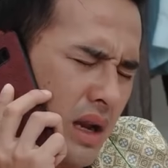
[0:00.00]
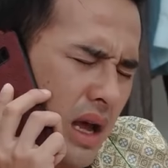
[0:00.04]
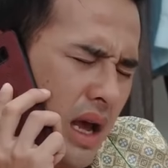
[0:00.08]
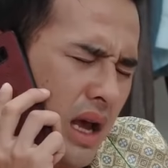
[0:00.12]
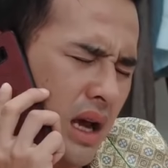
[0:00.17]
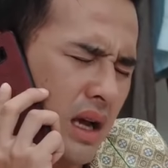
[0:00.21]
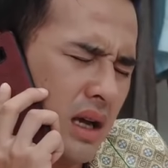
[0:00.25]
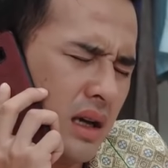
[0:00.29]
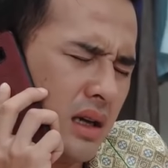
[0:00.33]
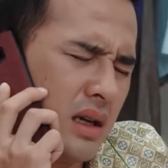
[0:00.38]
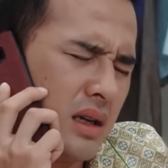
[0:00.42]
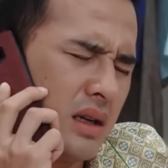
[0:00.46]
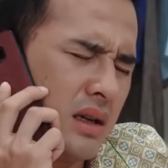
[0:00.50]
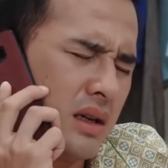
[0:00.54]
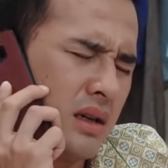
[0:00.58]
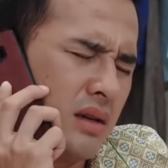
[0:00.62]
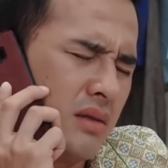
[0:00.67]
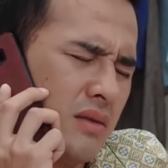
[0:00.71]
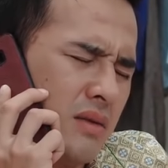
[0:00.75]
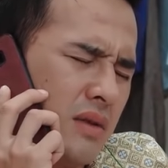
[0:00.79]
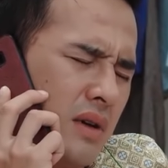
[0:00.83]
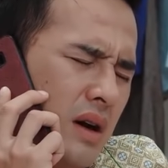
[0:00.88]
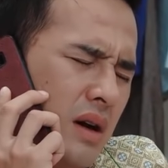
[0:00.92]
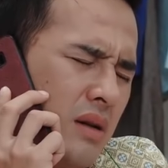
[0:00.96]
đang ở ờ,
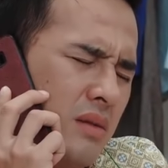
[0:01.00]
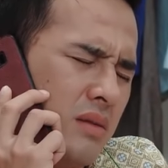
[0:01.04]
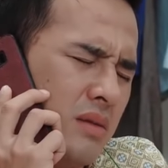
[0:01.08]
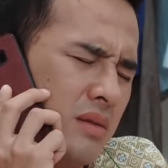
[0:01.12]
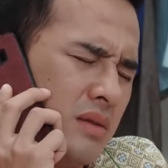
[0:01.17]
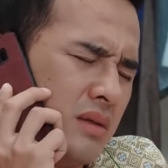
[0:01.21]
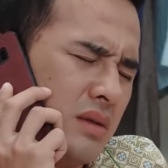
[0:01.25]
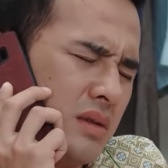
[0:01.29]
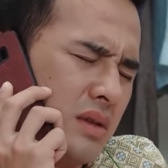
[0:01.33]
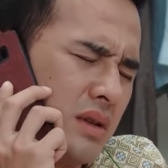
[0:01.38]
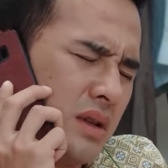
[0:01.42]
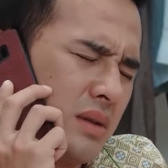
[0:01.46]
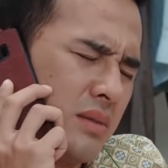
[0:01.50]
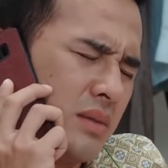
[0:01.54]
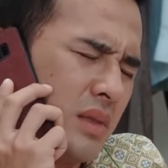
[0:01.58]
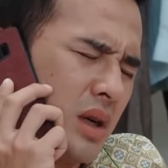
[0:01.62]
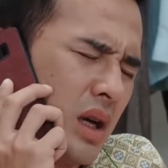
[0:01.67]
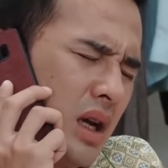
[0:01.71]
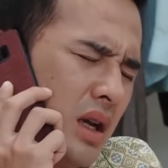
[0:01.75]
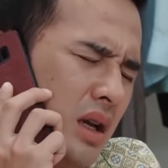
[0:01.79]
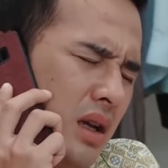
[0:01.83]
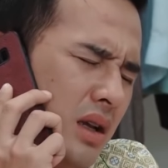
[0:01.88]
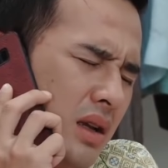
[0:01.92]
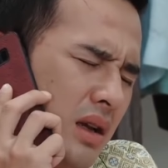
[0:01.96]
trong phòng tâm
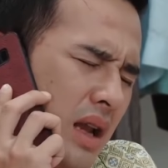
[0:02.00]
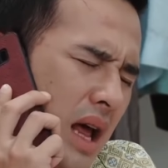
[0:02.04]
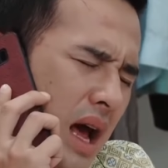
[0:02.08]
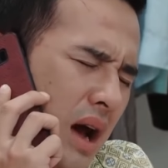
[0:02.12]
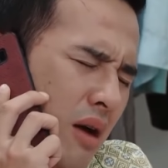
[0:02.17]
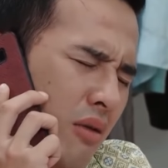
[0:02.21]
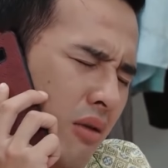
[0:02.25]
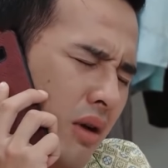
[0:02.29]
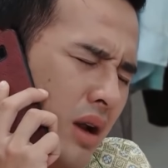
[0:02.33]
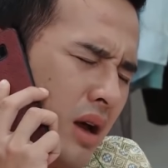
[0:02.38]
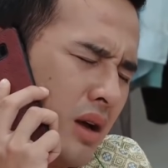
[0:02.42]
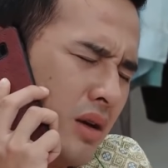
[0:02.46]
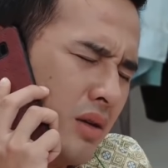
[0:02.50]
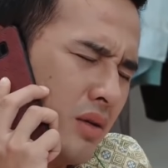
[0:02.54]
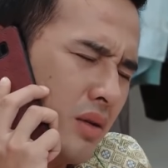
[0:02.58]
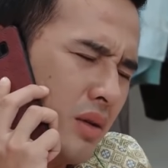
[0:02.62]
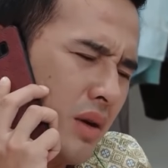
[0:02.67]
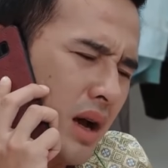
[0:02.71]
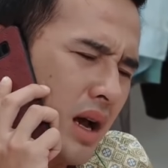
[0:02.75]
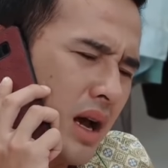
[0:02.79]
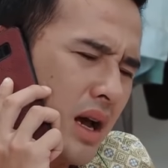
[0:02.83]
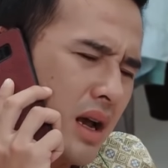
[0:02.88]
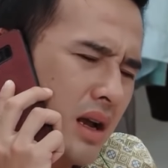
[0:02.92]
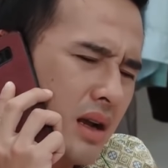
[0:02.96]
ý đau lưng
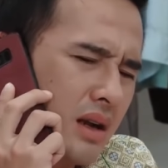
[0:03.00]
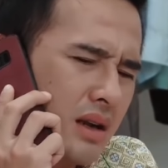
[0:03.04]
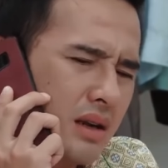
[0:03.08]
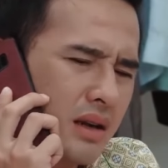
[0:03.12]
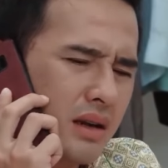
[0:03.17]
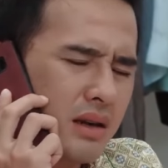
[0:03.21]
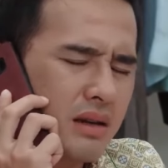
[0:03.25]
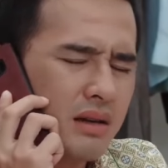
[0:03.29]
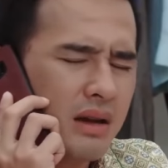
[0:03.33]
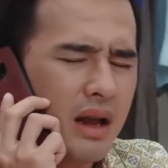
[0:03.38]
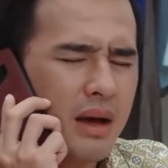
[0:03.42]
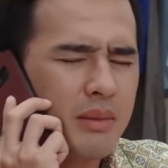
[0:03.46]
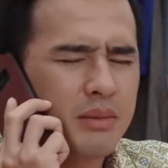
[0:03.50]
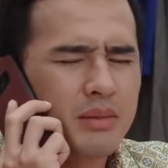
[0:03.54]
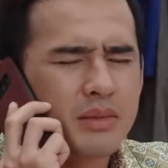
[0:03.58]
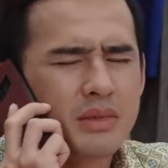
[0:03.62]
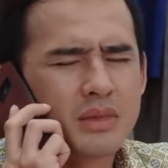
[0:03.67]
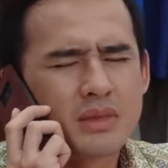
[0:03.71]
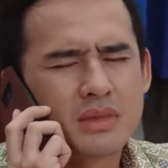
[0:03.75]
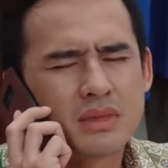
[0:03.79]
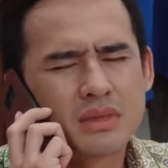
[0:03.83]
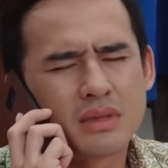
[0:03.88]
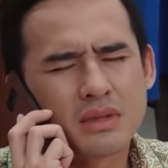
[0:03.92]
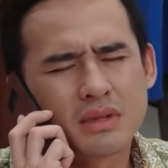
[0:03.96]
quá
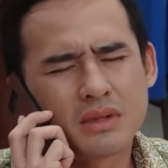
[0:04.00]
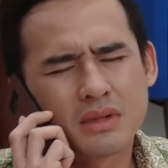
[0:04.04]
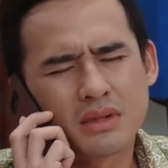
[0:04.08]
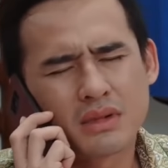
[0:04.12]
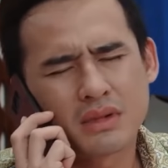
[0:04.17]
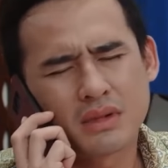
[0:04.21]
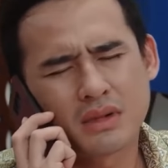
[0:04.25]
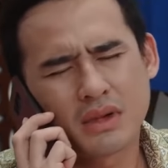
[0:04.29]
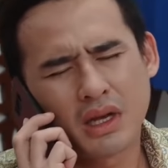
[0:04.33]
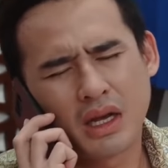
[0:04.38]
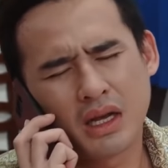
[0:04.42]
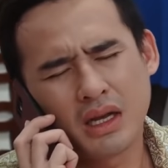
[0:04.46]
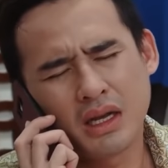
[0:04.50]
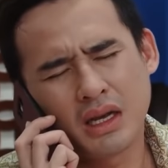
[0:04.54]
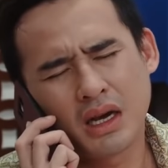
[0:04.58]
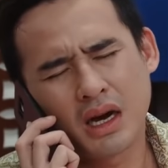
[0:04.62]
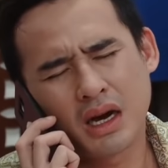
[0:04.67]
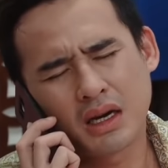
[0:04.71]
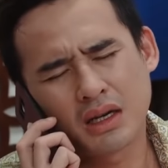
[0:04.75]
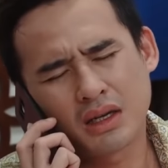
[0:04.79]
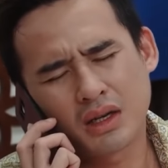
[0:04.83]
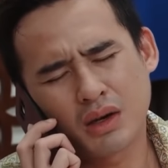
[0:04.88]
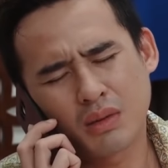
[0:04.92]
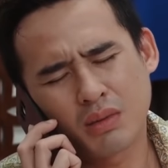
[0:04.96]
nằm nghỉ
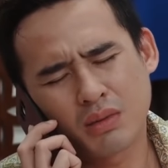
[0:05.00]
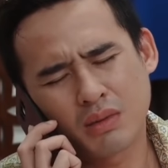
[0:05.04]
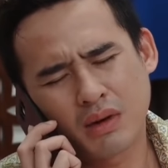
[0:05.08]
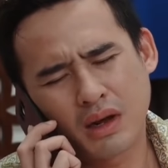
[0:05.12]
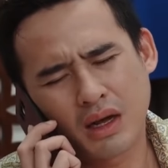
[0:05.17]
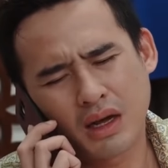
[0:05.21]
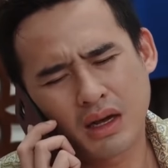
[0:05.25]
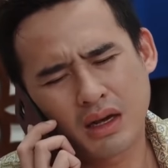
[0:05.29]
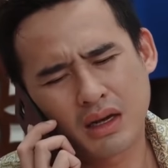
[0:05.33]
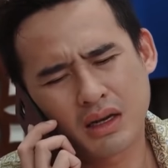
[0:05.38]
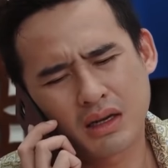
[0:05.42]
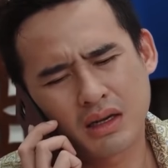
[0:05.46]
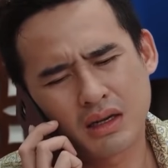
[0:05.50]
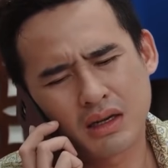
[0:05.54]
ngơi một chút nè